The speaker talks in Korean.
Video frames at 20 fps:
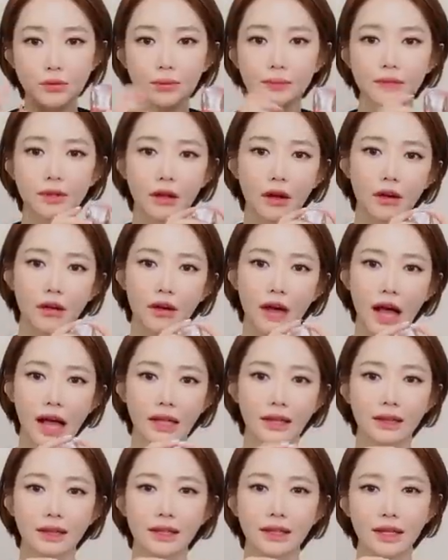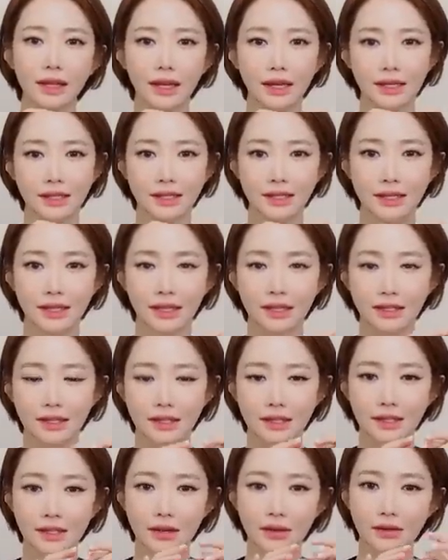좀 더 안티에이징에
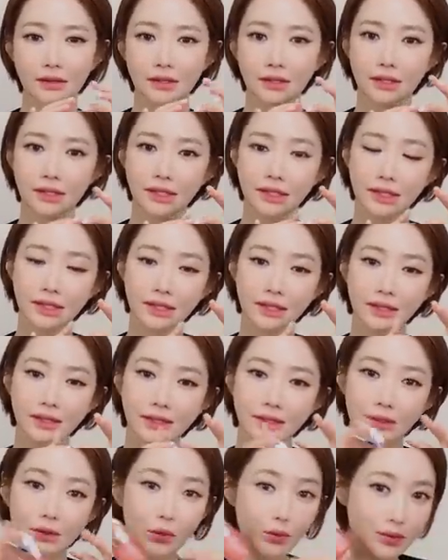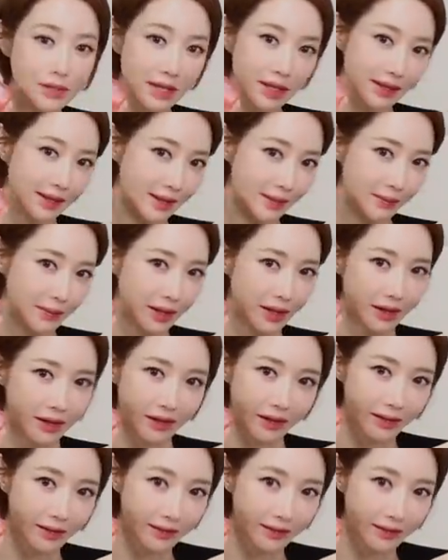신경을 쓴 효자템이에요.